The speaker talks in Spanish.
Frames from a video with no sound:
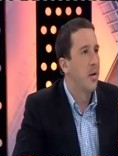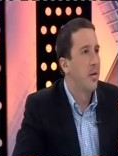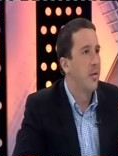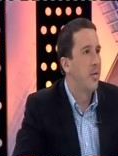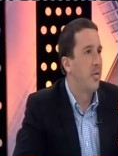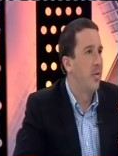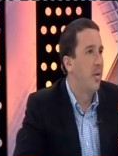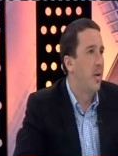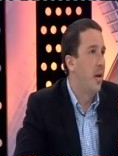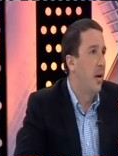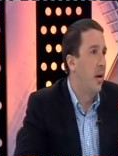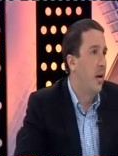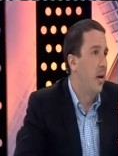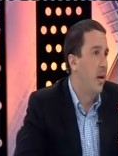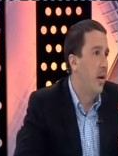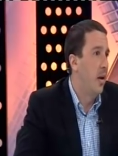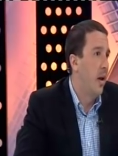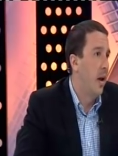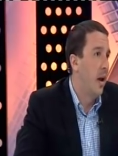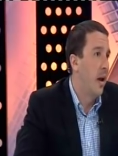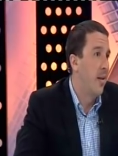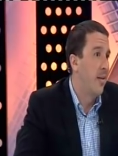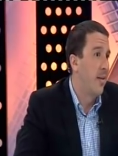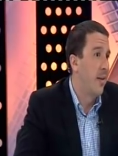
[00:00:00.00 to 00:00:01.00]
si
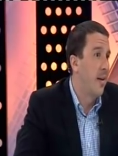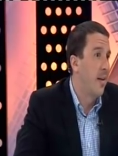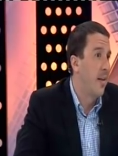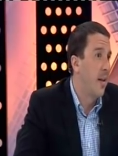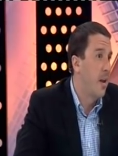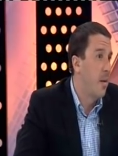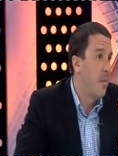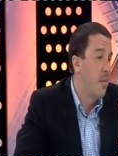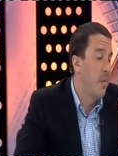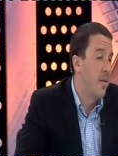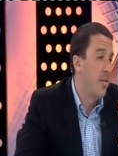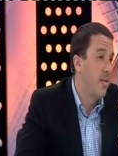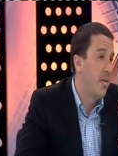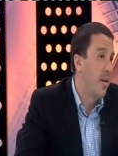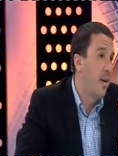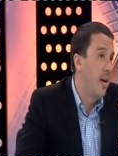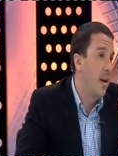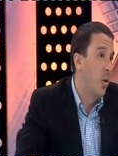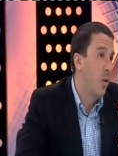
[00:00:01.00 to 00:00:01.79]
el CNM sigue